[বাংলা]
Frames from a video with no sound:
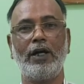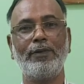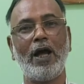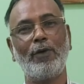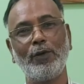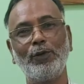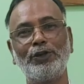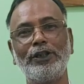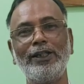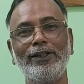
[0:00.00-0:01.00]
আমি আবার
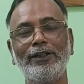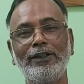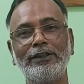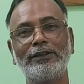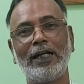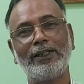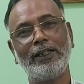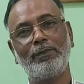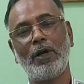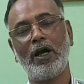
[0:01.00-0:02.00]
বলছি
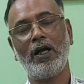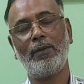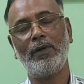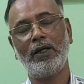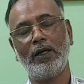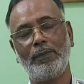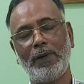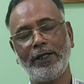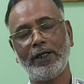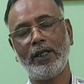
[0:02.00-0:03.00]
যাদের
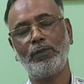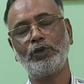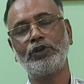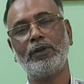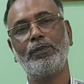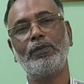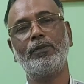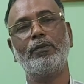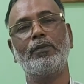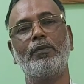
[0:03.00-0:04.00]
পায়খানা প্রসব
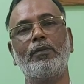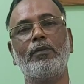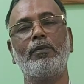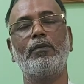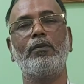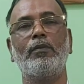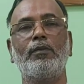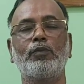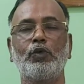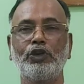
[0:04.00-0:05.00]

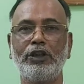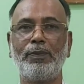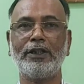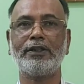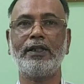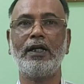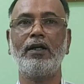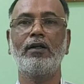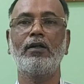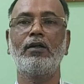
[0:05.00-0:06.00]
করতে পারছে না
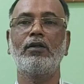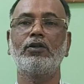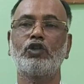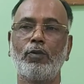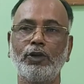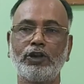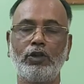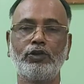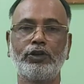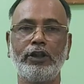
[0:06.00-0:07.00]

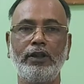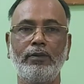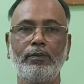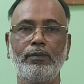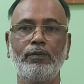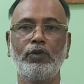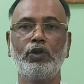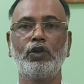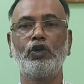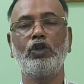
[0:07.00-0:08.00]
সমস্যা হচ্ছে
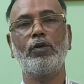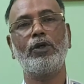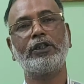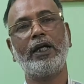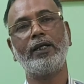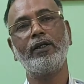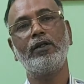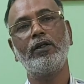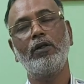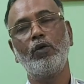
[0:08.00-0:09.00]
দুই নম্বর তার
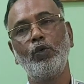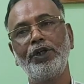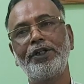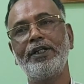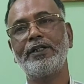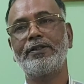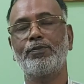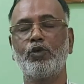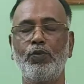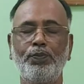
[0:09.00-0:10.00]
উইকনেস
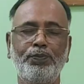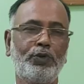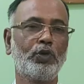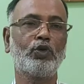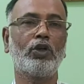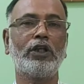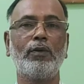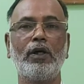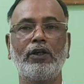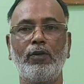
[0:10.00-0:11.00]
খুব দ্রুত
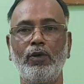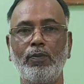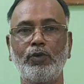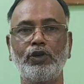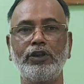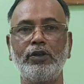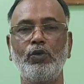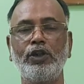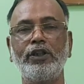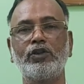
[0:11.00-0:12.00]
ডেভেলপ করতেছে
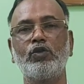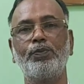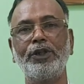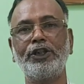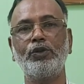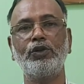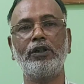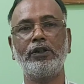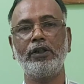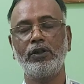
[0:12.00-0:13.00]
উইকনেস খুব বেশি
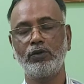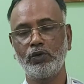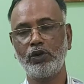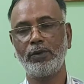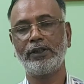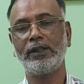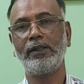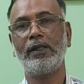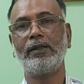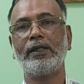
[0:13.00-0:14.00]
দ্রুত
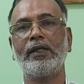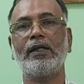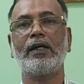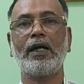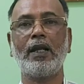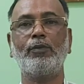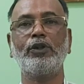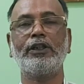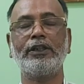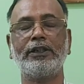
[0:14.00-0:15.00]
মাত্রায় এটাকে খারাপ
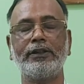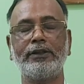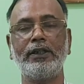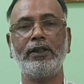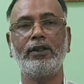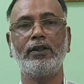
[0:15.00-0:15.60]
হয়ে দিকে যাচ্ছে